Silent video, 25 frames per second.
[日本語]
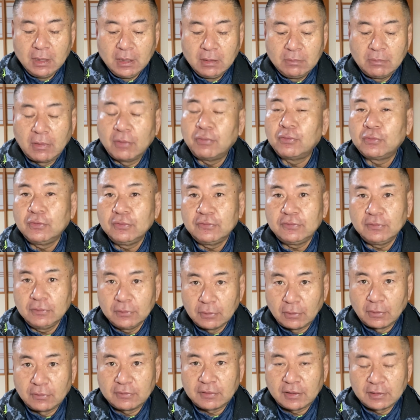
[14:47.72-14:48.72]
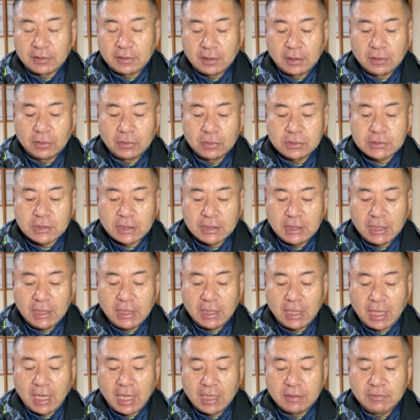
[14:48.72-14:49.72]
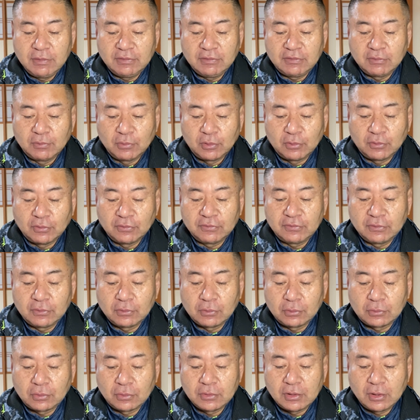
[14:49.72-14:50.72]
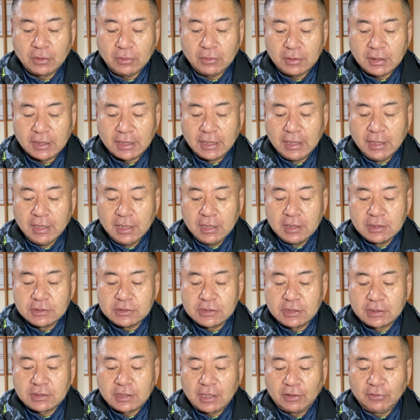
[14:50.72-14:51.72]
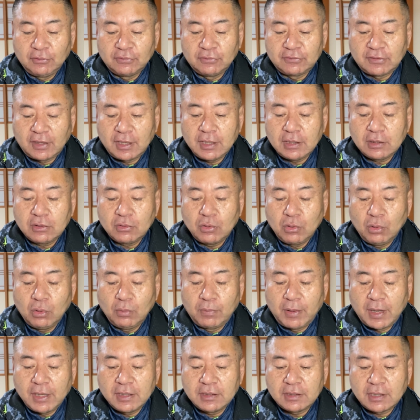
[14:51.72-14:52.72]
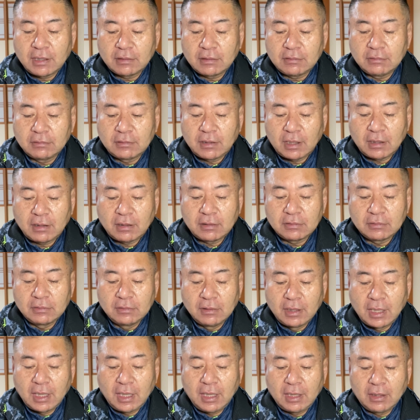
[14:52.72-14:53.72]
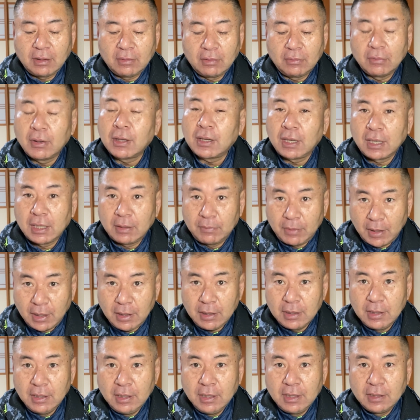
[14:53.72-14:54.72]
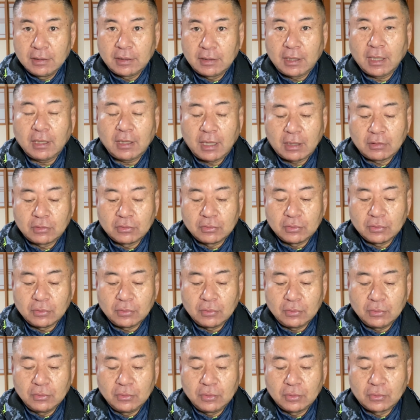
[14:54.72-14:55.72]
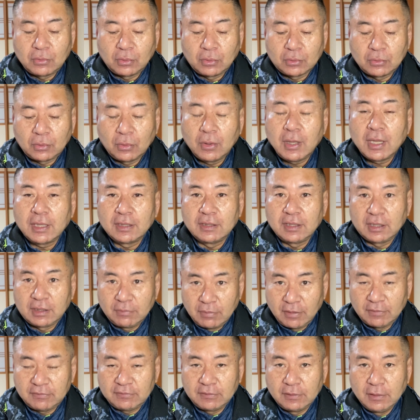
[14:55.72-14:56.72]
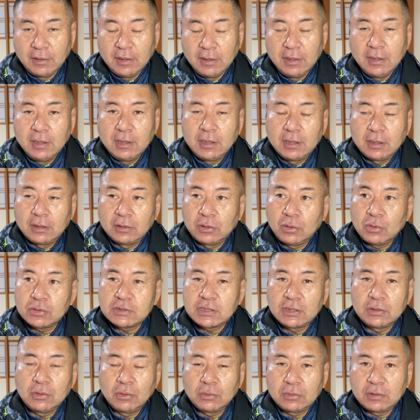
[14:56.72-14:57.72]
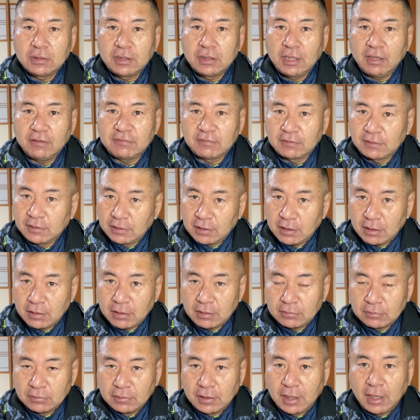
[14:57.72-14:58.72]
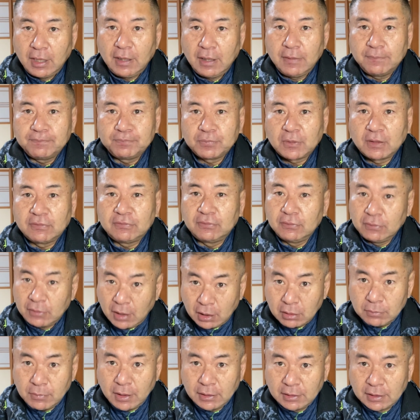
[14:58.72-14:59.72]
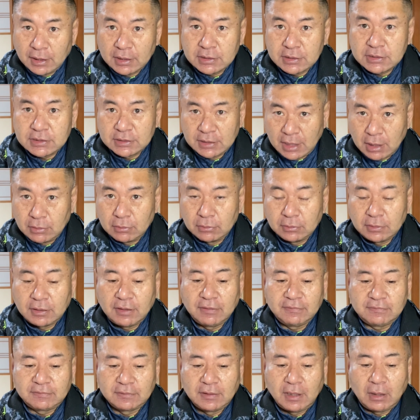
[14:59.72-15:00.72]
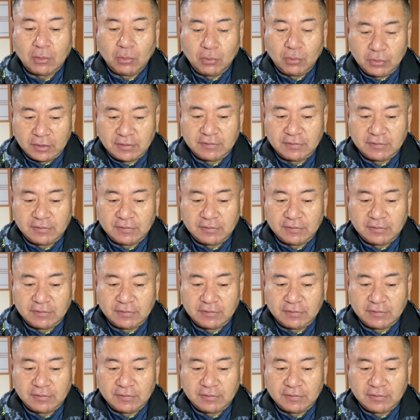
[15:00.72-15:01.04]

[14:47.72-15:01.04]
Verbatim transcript: まあ、複数の査定業者に相見積もりをすることにより、実家の最高売却価格が分かれば、高く売ることができます。業者によって査定価格が数百万で違うケースが多い